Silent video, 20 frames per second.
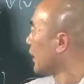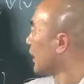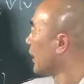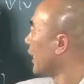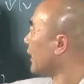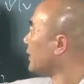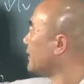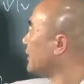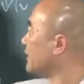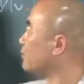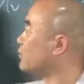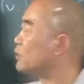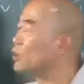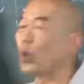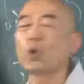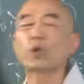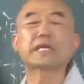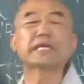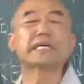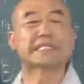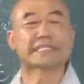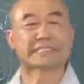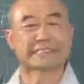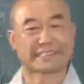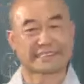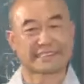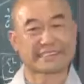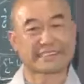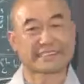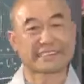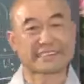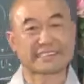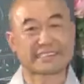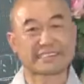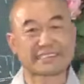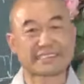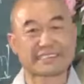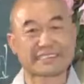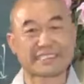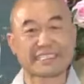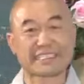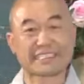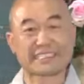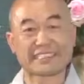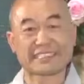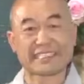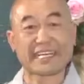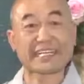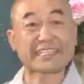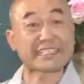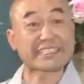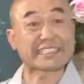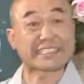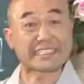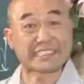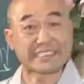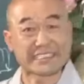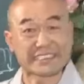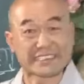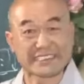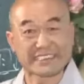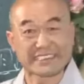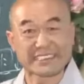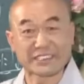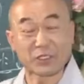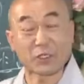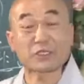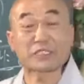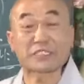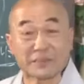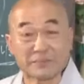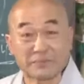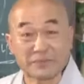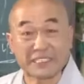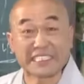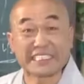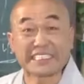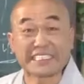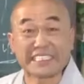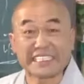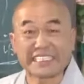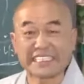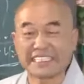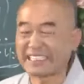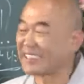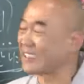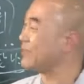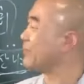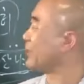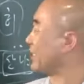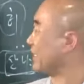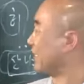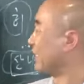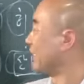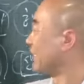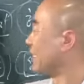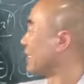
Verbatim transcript: 핵심 요결. 에키스. 요점 정리. 이 말이에요.